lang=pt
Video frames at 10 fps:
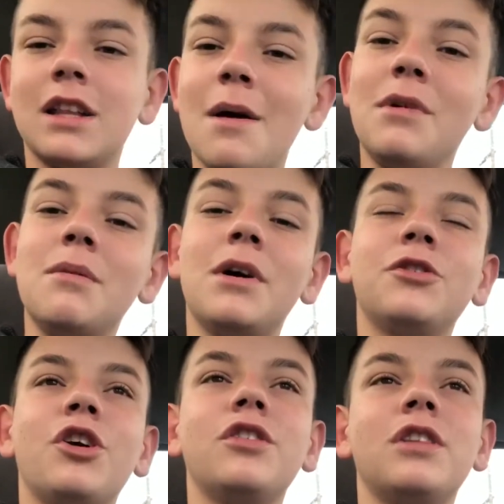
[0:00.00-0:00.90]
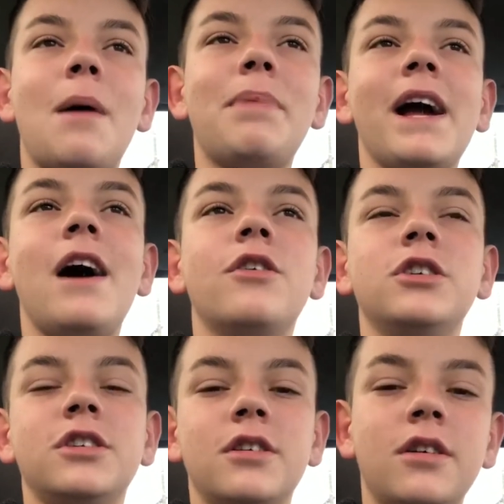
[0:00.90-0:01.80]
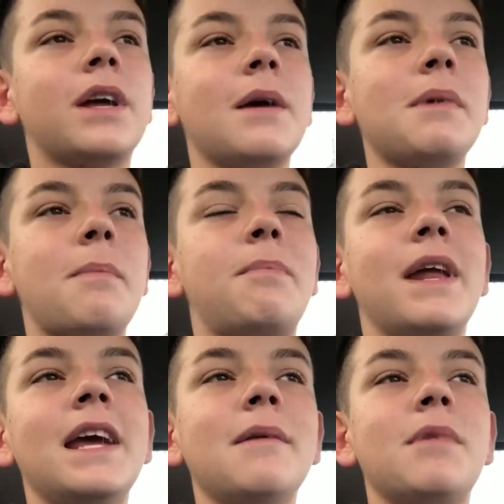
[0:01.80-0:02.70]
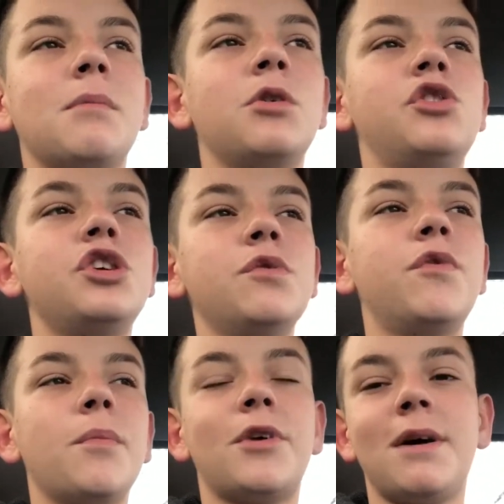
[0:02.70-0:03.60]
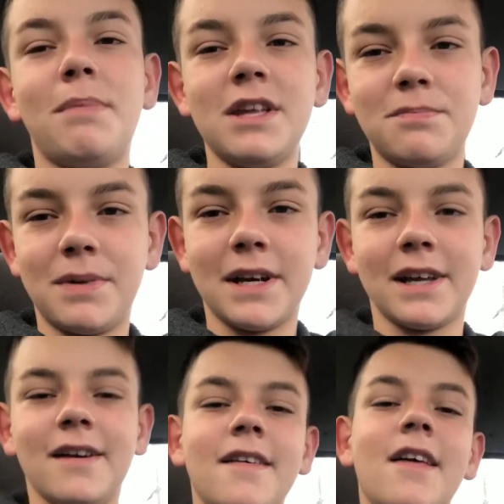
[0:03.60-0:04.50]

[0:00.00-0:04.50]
da minha irmã tô indo lá pegar hoje. Porque minha prima, meu tio, foi morar pra Espanha.